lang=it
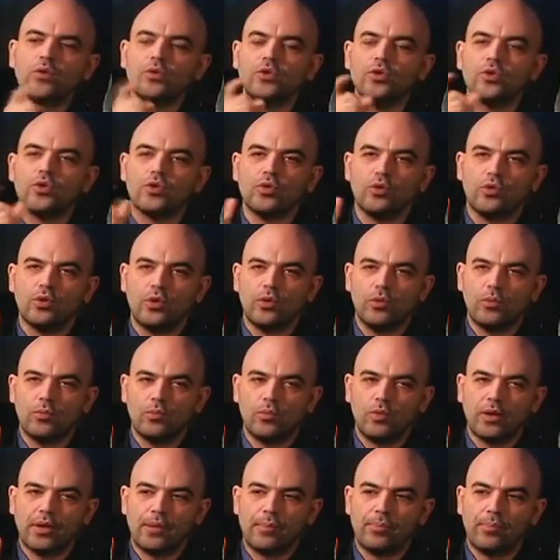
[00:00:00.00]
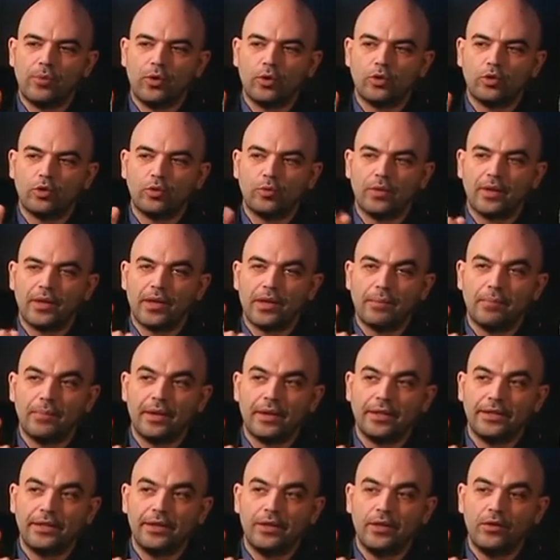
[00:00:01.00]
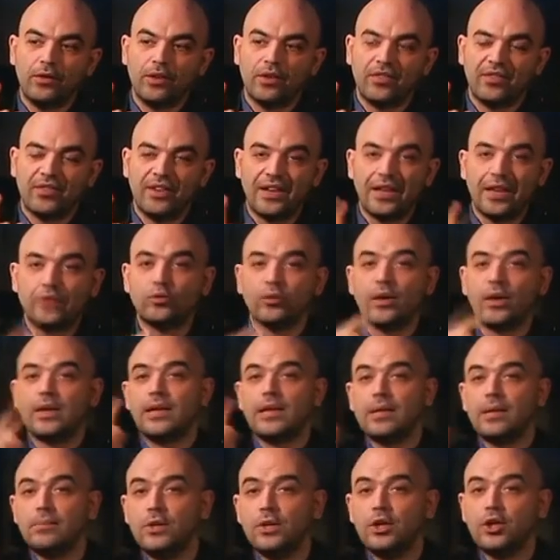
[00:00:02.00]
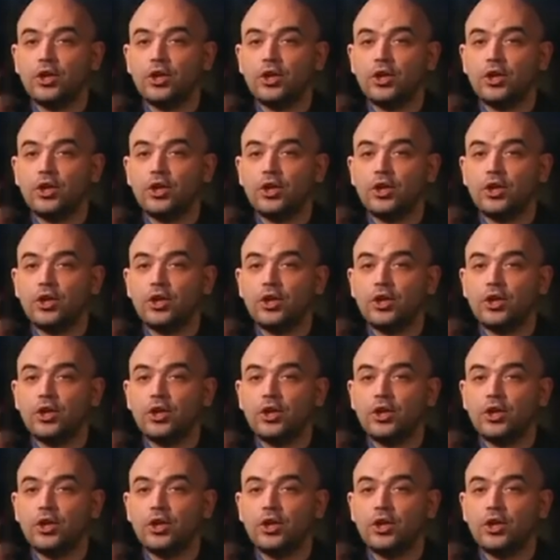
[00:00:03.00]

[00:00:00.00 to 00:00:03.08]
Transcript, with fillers: sono in un buon rapporto perché Bardellino è affiliato ai nemici